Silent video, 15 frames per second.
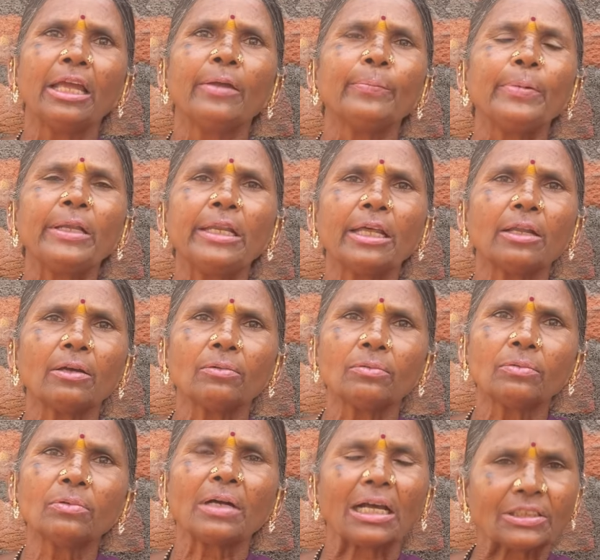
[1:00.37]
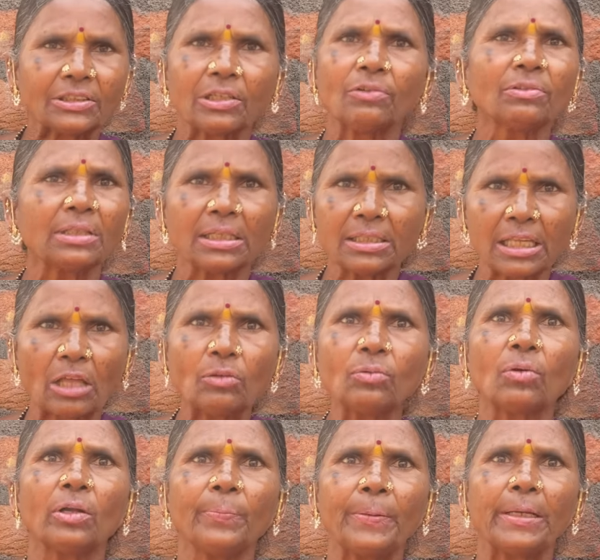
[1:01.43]
పిల్లలకు కష్టం ఉంటుంది
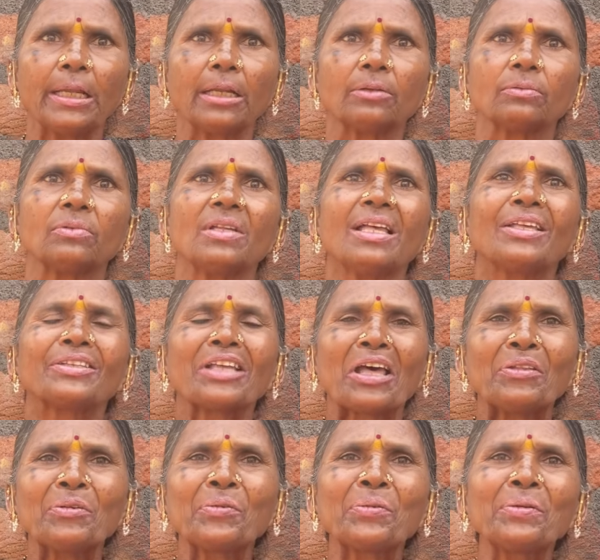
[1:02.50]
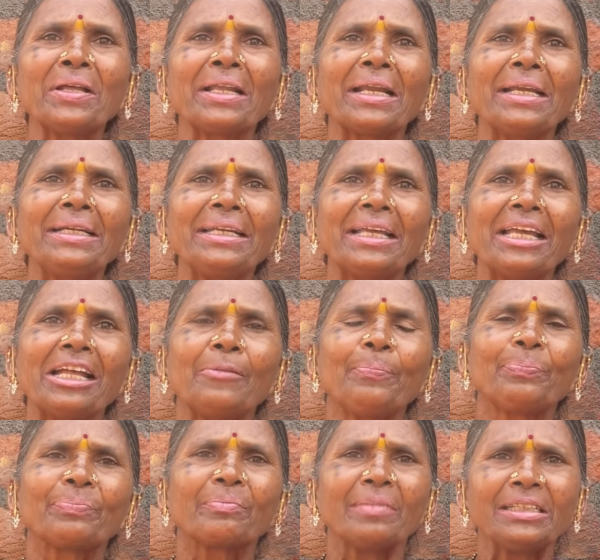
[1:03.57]
చదువుకోని పిల్లలకు చదువుకున్నారంటే
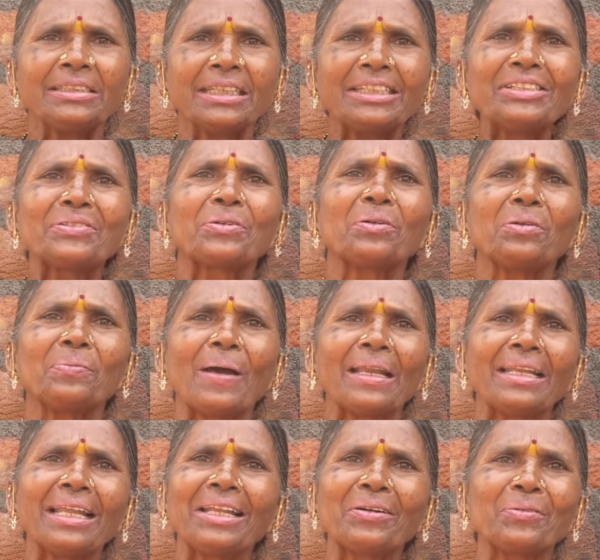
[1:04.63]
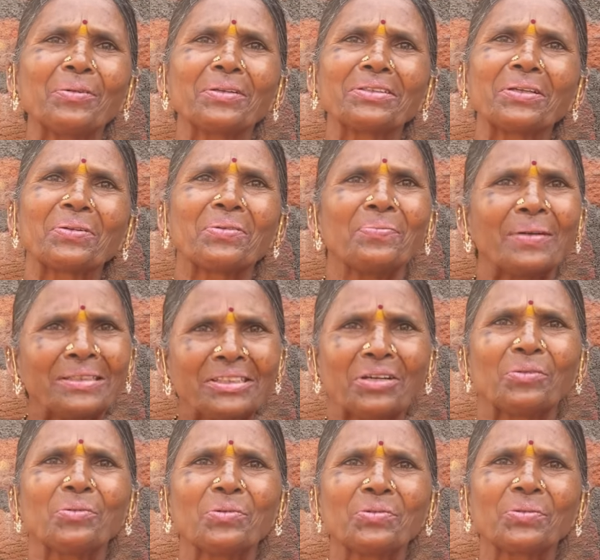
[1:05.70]
మంచిగా స్కూల్ బల్లలకు పోతారు
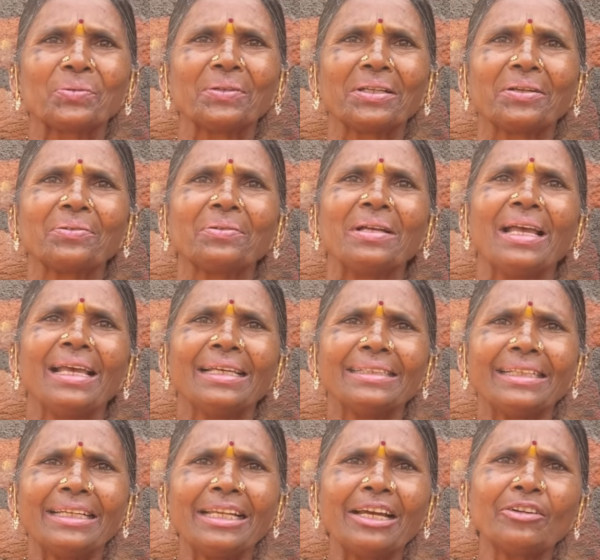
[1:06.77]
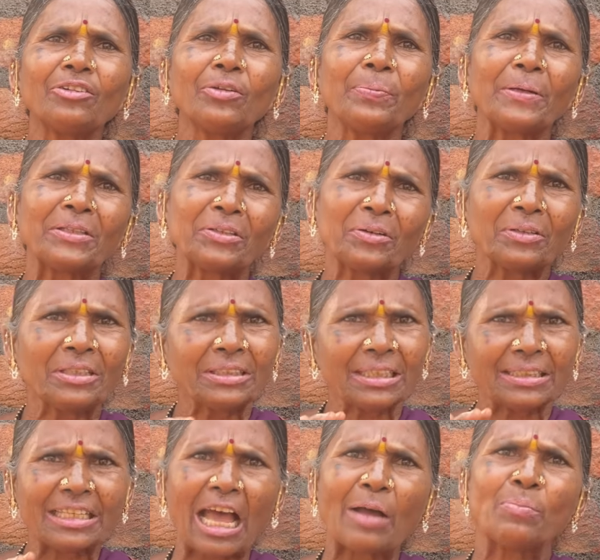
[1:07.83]
మంచిగా కూర్చుంటారు చిన్నగా పెద్దగా
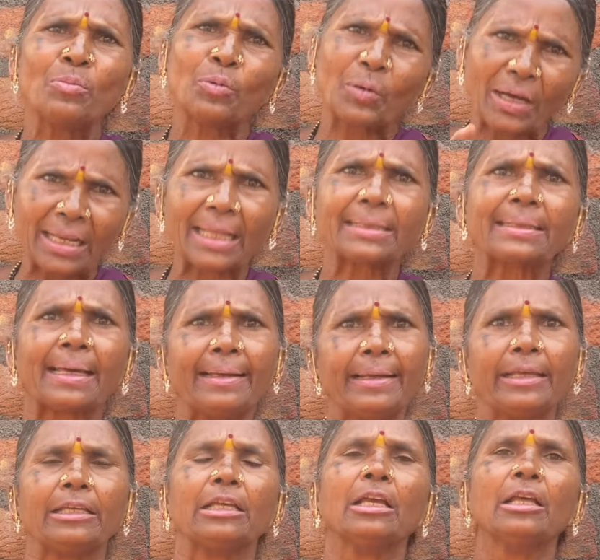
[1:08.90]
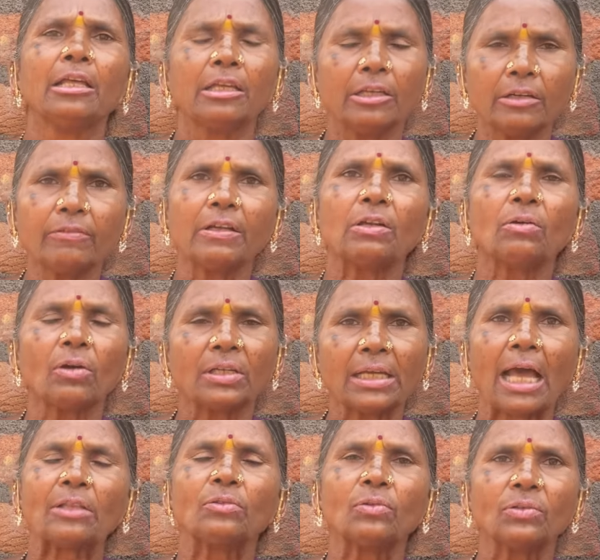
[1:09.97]
ఇంత జాబ్ ముక్కలు వస్తున్నాయి ఎవరికో
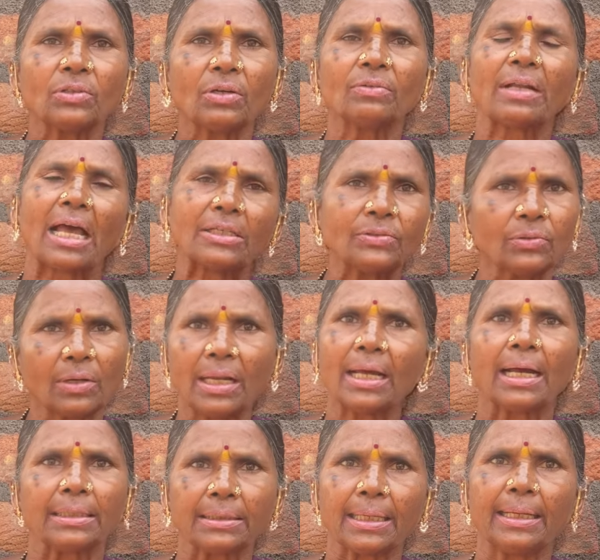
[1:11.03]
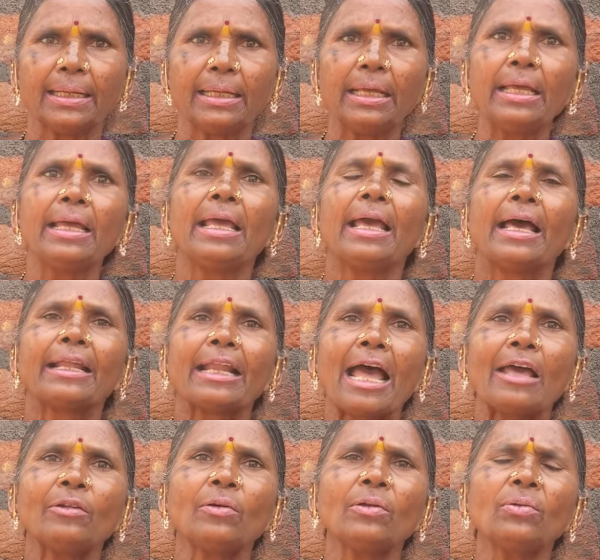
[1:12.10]
ఈ అదృష్టం రాసిన వాళ్ళకి అత్తన్నాయి
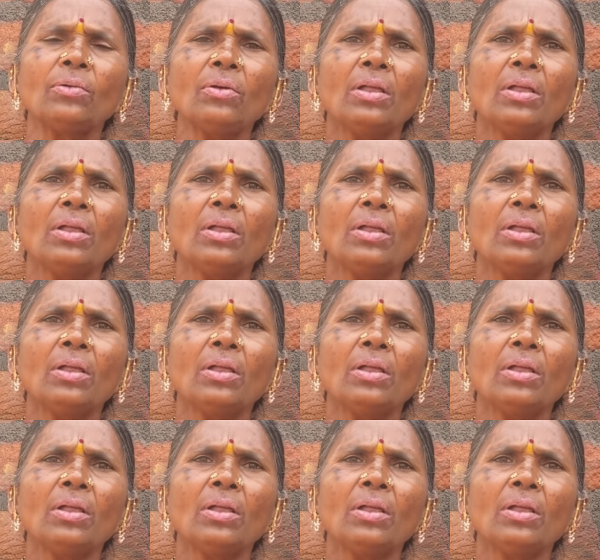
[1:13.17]
రాని వాళ్ళు